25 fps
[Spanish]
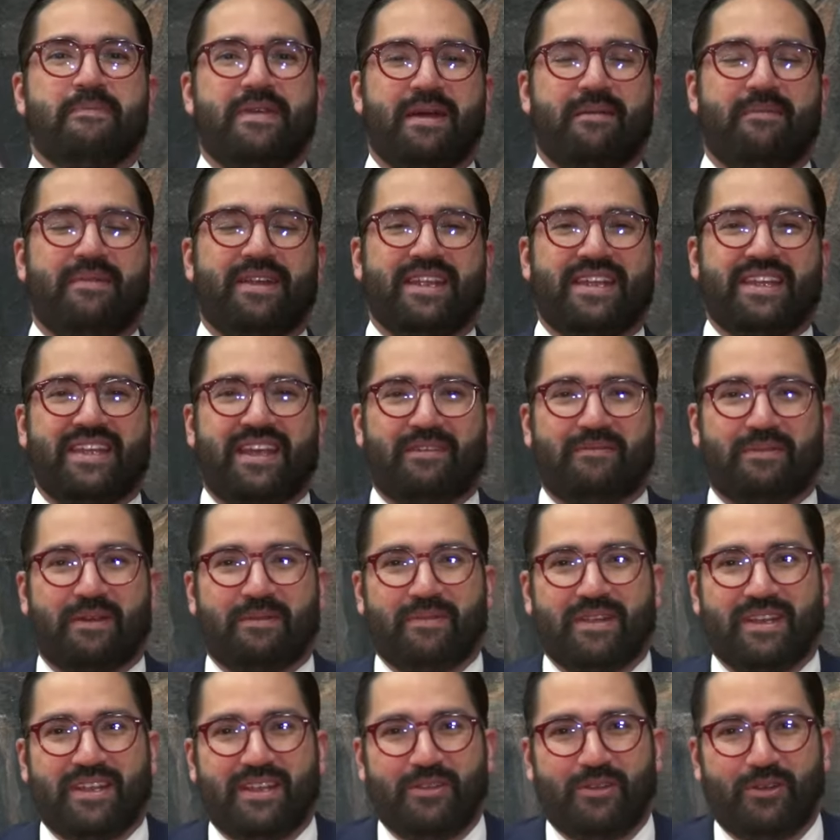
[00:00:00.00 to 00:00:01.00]
Bienvenidas,
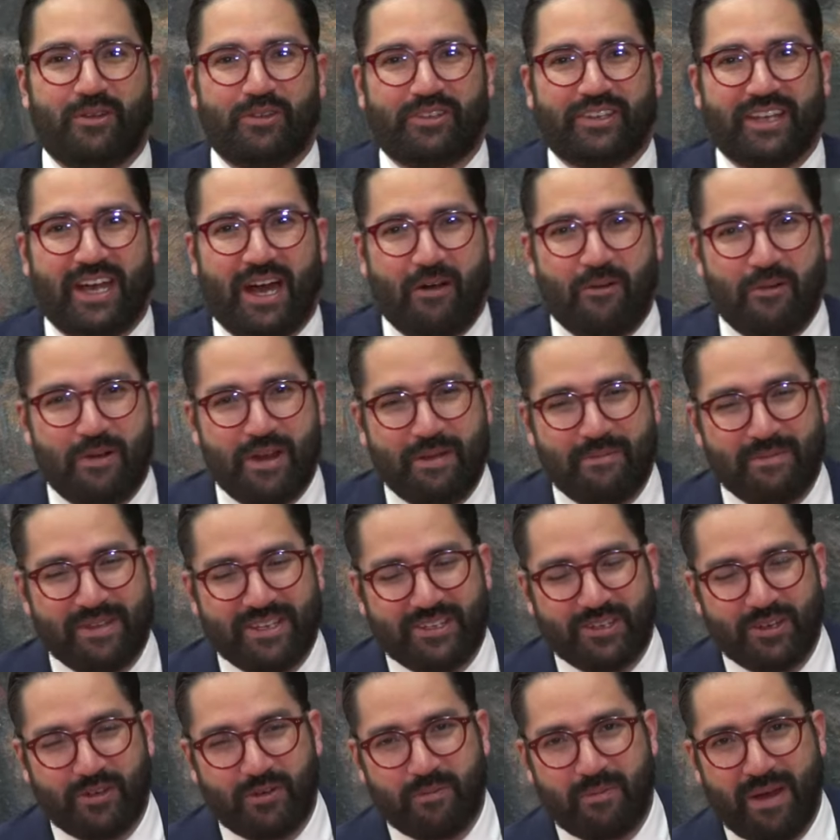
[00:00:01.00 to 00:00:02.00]
bienvenidos a una
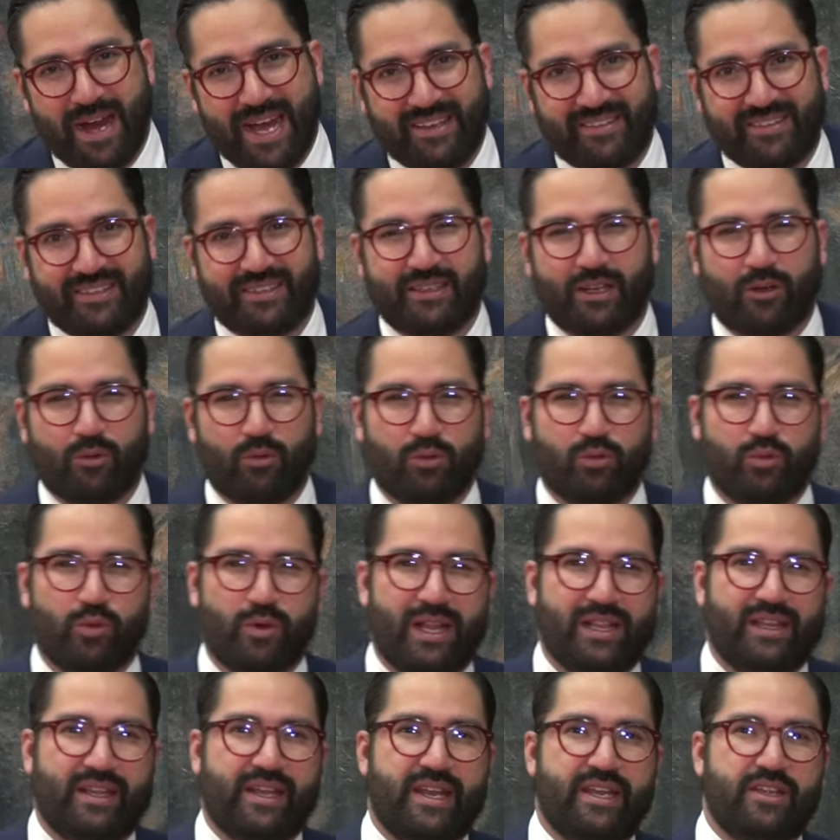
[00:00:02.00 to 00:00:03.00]
emisión más de
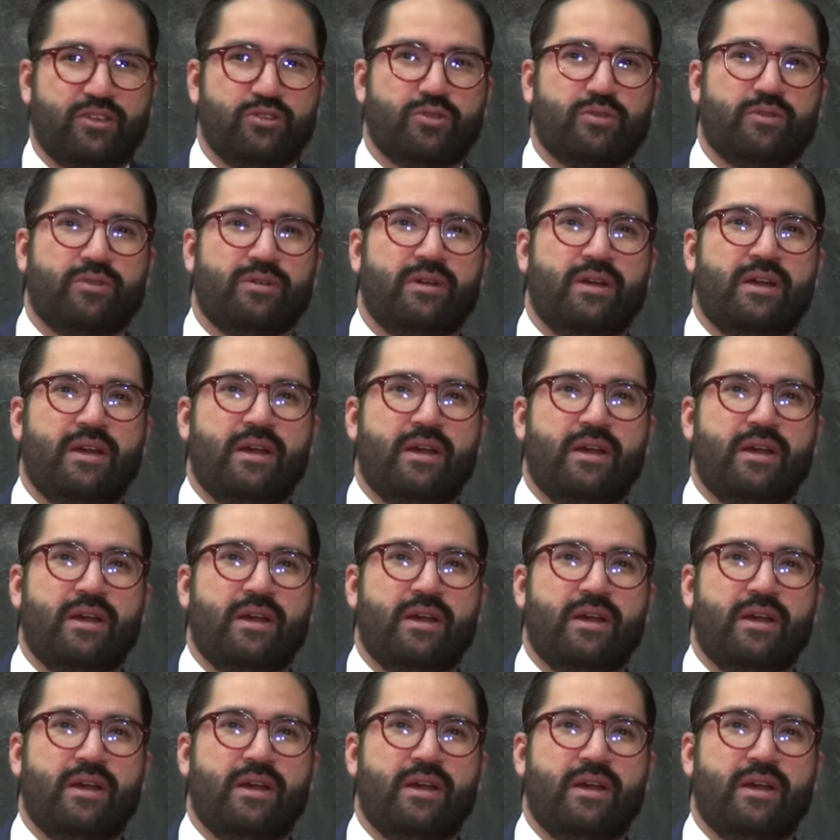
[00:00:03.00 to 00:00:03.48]
Cultural Derecho.